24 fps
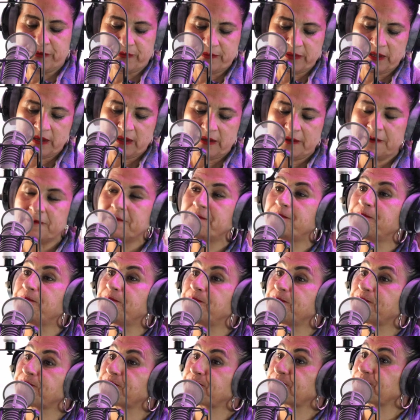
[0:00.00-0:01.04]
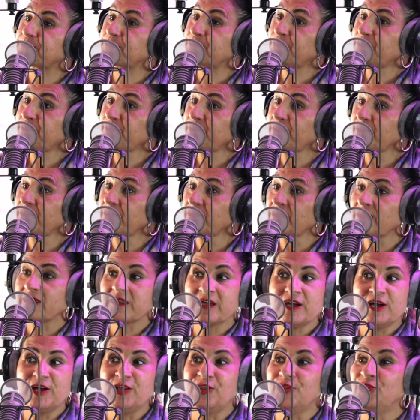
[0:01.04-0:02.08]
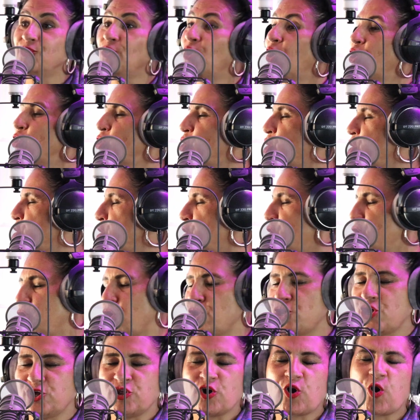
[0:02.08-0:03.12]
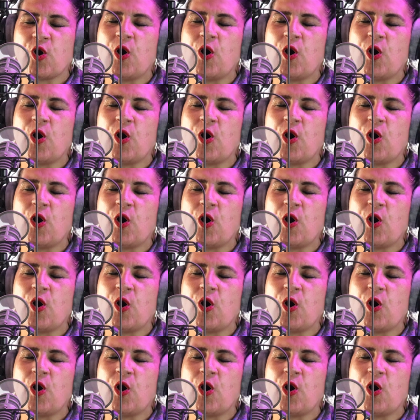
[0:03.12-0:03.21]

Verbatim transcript: Y no estamos hablando de desayuno continental, el famosito, no no, no